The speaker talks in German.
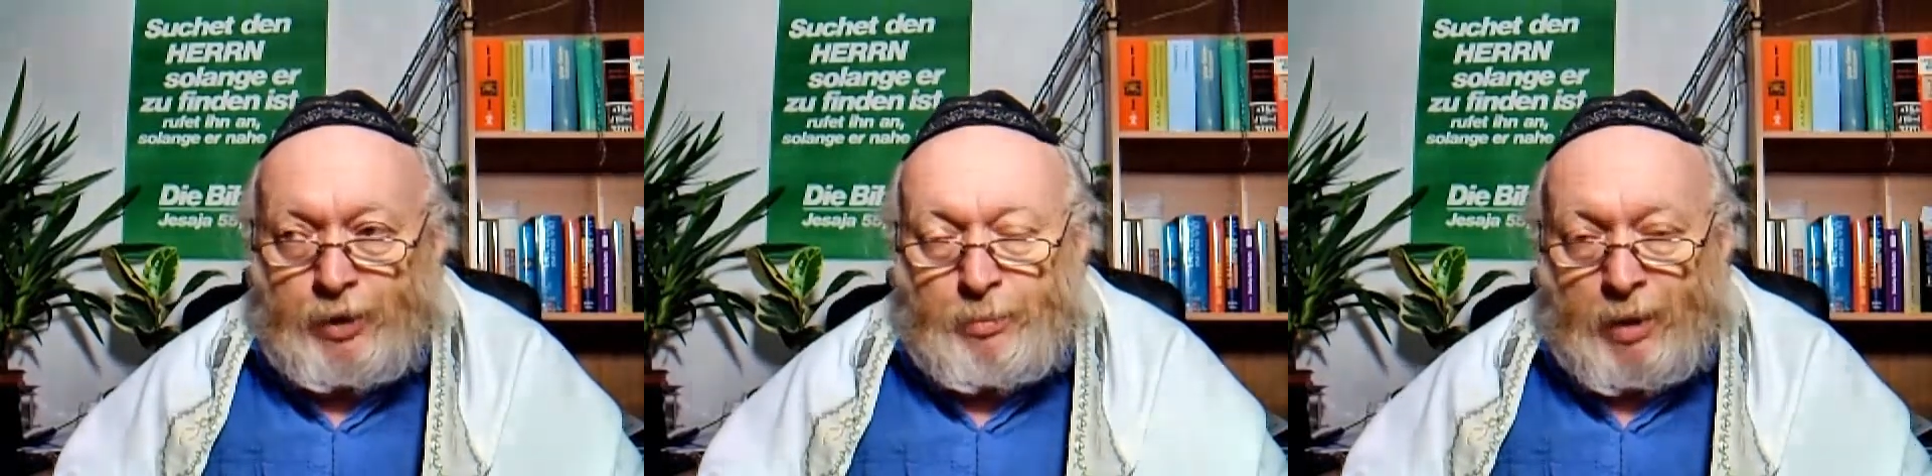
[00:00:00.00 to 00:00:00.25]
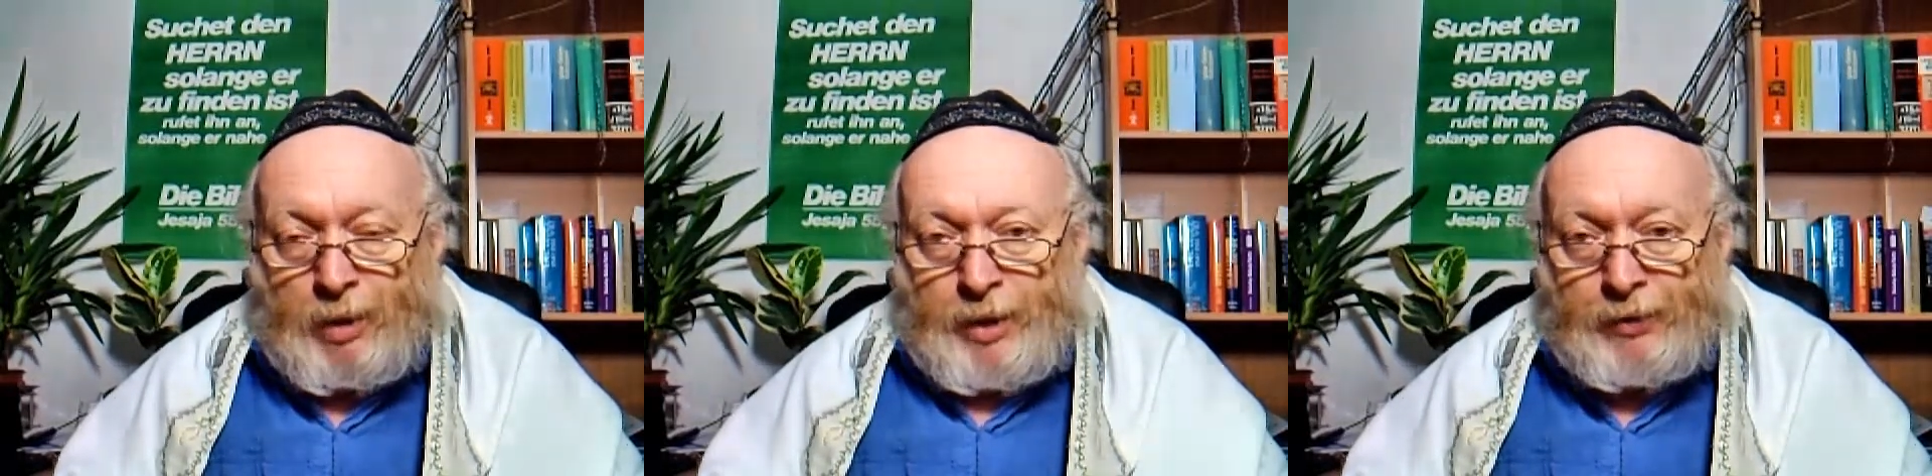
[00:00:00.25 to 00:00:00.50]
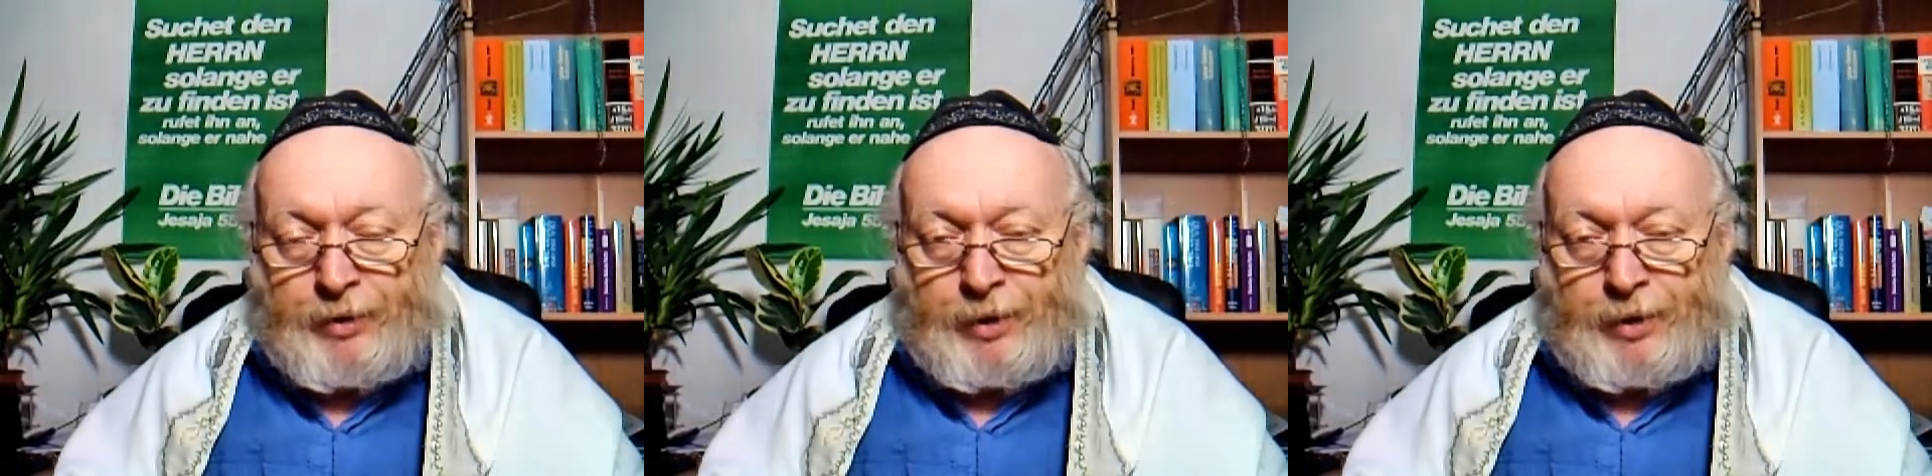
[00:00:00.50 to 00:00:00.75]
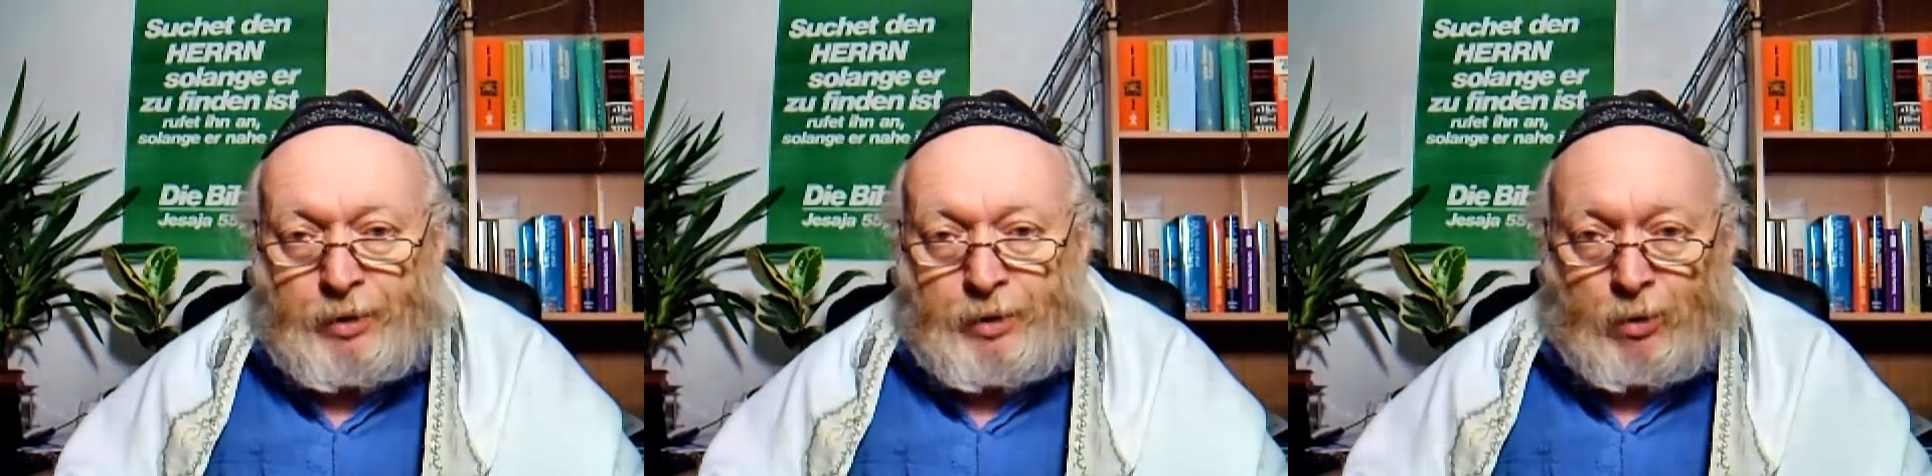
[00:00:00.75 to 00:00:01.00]
dem
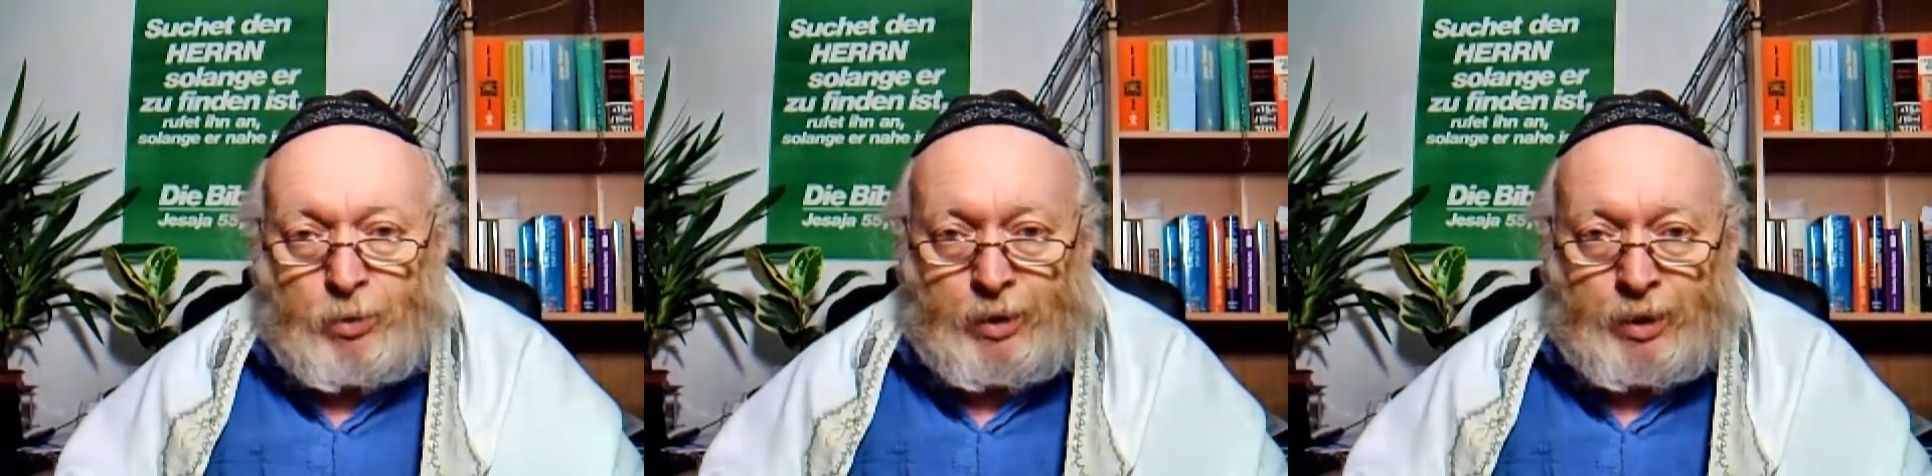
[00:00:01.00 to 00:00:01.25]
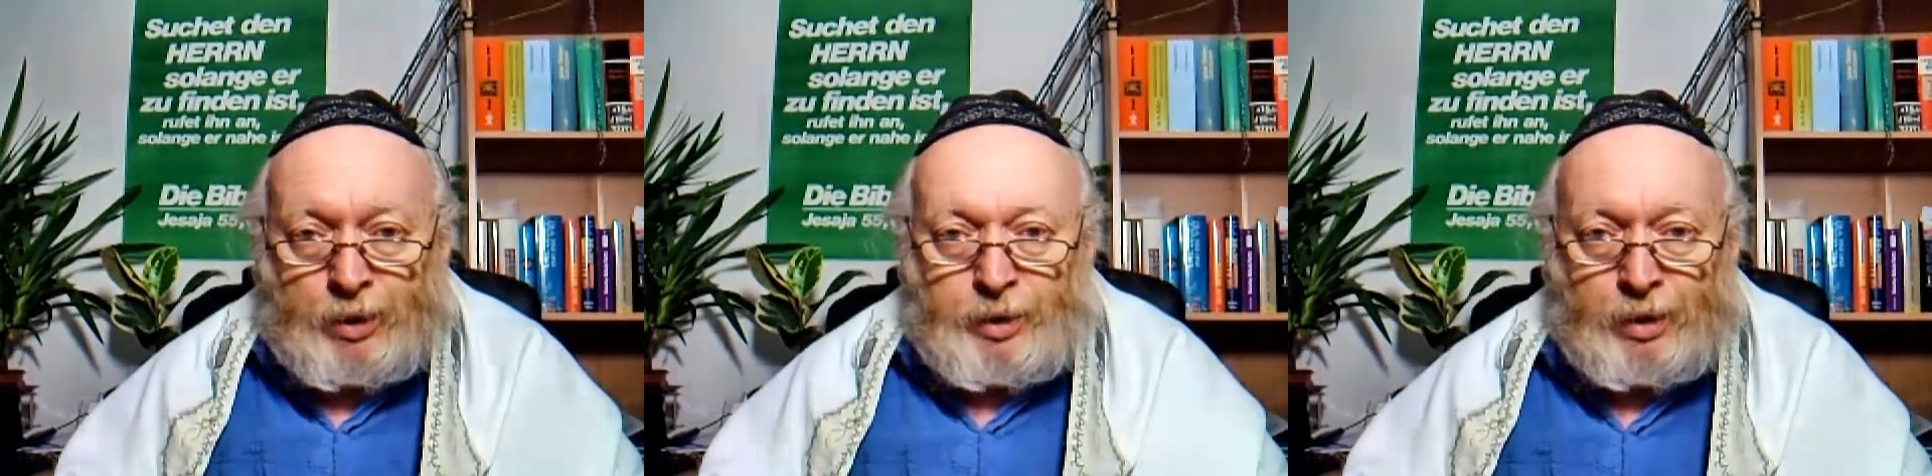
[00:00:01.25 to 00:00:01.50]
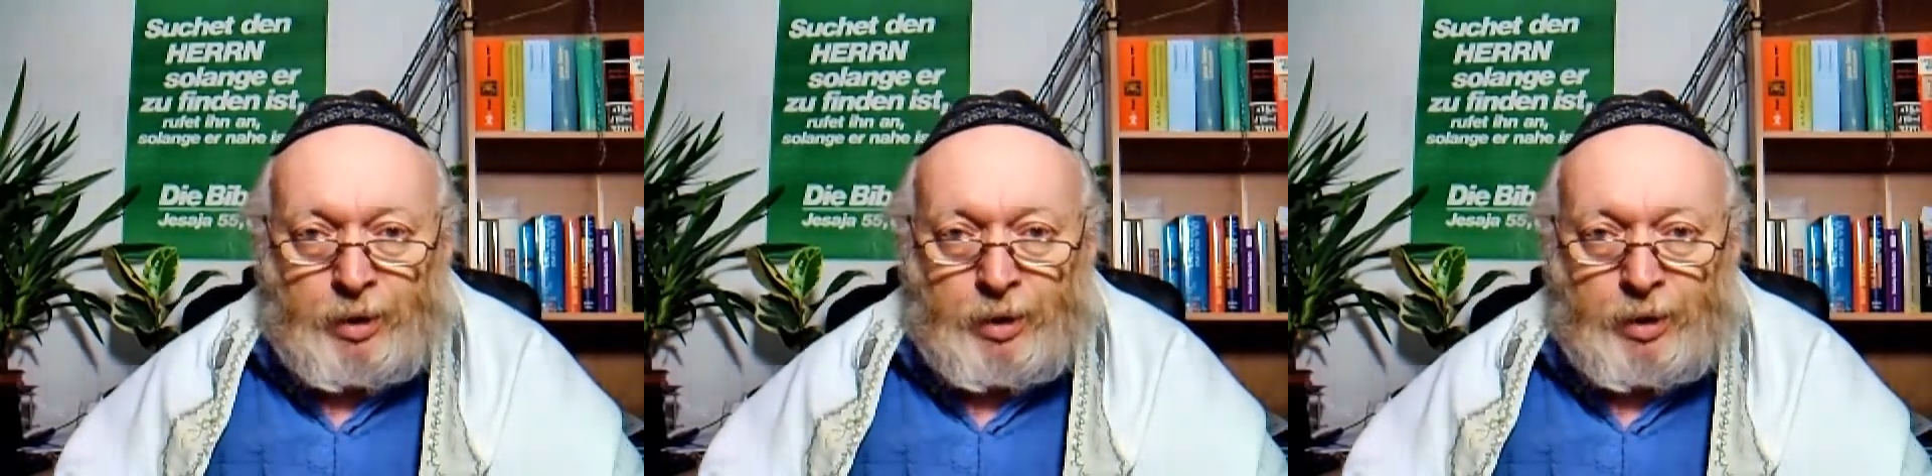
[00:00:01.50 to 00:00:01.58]
anderen oder